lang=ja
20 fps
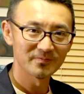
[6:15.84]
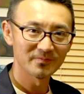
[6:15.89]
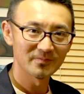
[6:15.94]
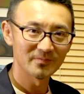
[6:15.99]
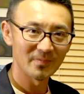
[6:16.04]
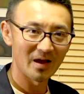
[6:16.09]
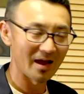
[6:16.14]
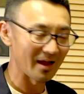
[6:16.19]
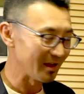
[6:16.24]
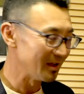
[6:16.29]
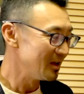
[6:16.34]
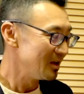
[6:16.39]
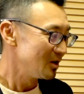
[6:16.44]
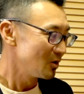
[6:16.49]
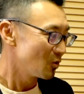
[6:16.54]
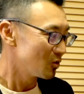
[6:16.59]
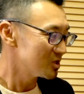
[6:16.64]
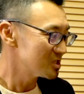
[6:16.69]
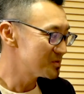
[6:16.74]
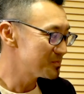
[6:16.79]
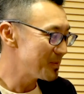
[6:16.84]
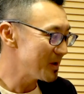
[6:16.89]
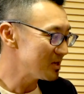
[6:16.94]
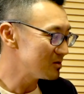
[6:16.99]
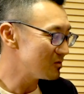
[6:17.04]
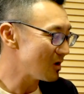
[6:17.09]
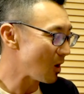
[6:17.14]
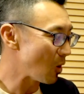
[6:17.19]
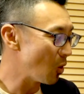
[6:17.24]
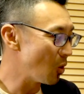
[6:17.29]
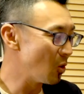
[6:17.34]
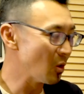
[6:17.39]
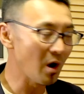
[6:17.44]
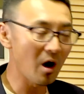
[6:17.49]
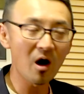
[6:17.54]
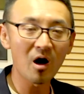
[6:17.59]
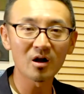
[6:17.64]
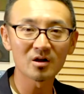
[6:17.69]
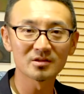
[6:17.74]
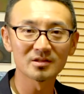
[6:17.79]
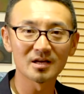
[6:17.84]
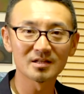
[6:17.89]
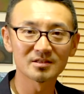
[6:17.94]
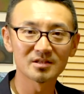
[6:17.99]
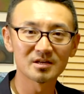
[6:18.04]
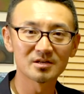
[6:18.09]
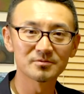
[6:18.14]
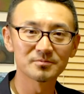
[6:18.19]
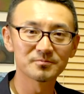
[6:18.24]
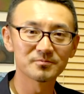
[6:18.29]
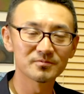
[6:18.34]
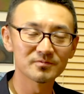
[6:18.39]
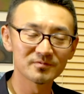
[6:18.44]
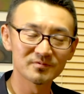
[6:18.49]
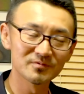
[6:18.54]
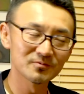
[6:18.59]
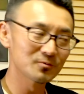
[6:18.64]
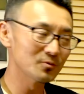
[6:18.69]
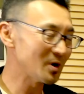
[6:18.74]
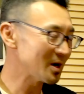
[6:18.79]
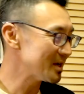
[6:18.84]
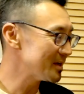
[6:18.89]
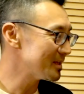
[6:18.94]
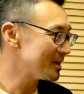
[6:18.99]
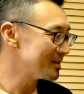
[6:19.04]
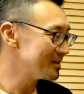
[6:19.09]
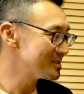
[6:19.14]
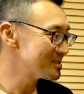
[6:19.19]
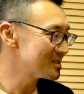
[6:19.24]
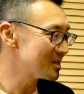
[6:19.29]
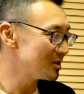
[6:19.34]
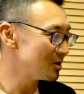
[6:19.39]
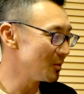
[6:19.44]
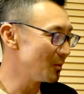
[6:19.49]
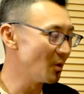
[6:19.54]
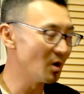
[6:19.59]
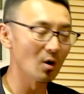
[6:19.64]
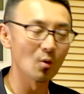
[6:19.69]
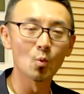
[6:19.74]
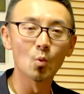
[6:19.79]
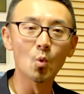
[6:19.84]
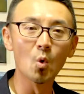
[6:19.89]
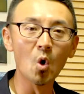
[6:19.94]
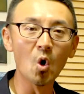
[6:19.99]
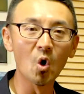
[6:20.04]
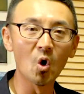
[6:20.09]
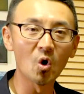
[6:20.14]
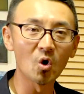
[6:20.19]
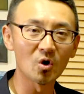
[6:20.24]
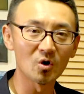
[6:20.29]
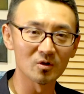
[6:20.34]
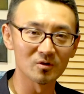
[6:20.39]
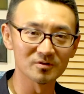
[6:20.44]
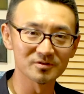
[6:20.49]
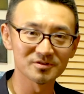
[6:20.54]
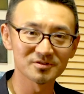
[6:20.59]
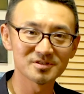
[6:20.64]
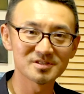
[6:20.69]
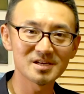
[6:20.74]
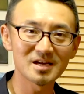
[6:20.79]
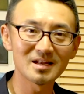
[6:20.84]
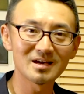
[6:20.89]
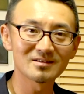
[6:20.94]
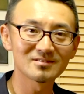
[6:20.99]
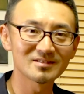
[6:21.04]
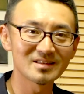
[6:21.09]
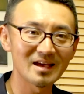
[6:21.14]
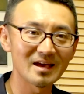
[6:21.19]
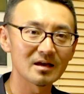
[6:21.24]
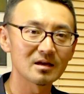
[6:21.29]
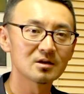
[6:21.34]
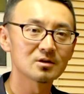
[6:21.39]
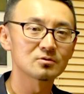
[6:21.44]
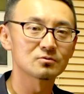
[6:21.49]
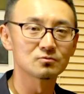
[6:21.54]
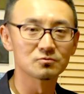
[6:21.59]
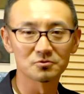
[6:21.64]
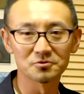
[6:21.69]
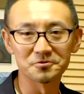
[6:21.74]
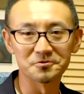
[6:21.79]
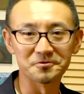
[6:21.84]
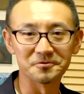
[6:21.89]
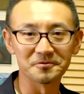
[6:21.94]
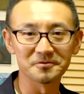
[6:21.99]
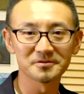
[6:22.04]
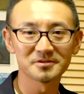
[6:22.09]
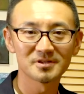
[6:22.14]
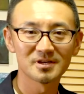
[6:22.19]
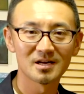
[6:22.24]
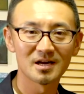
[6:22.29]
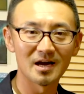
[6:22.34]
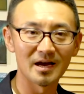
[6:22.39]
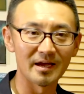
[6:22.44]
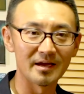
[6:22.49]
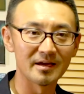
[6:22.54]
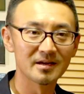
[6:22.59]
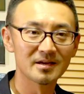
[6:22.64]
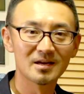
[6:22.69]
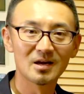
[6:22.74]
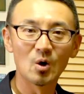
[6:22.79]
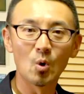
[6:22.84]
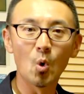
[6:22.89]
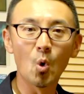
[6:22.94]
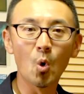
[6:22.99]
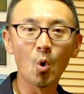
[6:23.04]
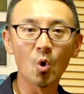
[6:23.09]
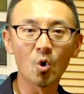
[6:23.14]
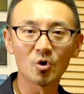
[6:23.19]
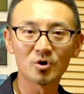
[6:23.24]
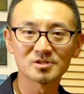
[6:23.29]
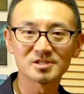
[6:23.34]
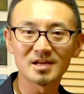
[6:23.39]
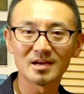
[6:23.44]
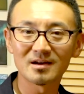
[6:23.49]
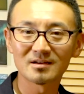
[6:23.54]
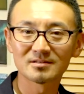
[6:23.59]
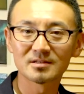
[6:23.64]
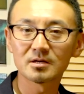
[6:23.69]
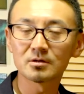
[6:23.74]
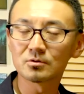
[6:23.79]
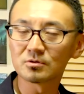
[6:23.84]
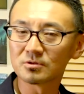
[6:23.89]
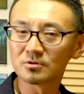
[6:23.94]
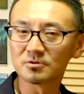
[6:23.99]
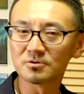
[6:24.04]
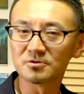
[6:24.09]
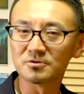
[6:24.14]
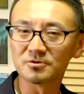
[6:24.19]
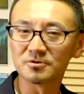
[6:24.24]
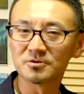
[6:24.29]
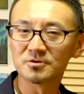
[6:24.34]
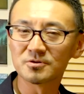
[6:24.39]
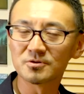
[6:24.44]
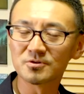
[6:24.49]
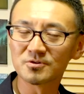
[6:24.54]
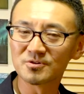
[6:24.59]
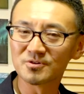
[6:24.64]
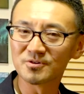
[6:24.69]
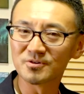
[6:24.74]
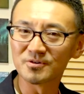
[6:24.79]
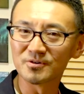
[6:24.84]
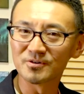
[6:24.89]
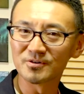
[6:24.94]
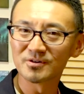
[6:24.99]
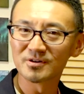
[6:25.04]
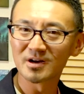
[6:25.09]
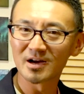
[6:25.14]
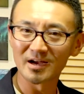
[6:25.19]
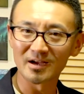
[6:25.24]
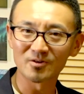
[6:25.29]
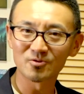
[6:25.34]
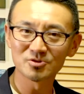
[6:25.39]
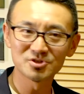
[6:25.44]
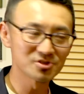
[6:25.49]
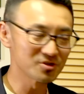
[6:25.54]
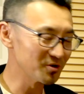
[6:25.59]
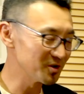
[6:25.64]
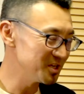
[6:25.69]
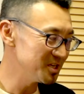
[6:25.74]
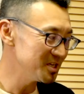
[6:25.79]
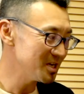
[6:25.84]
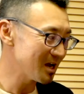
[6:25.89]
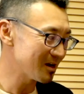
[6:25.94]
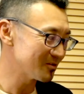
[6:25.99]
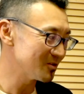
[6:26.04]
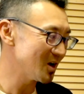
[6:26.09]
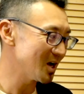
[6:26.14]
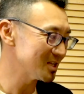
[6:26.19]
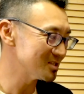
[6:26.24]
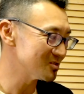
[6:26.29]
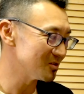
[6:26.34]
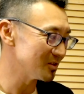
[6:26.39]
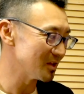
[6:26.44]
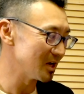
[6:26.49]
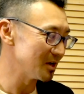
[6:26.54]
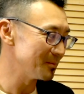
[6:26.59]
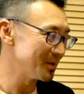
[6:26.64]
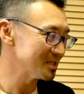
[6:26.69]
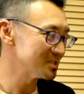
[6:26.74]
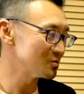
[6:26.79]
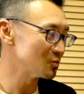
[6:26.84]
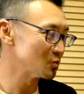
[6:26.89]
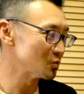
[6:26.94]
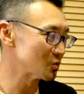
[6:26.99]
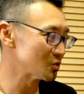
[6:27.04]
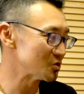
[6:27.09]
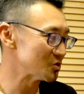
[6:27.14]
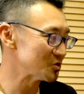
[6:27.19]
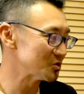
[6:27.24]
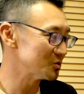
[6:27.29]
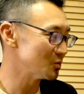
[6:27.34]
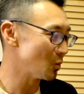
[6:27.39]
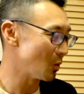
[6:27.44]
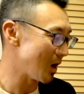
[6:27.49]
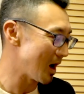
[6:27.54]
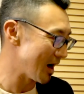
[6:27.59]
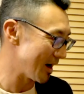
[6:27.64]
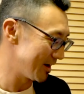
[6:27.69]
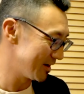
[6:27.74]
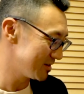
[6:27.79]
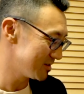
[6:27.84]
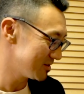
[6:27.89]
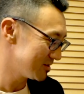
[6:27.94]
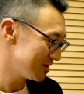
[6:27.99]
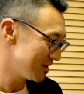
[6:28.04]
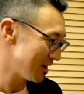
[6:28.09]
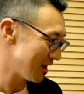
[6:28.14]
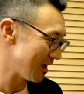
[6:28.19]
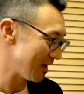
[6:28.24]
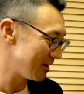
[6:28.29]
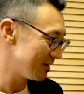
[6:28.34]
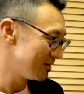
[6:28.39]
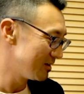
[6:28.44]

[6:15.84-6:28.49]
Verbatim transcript: うはい、これスペルは OR になってるわけなんですけども World じゃなくて World はい or じゃなくて er, er はいこっちの er の発音になります worldwide はい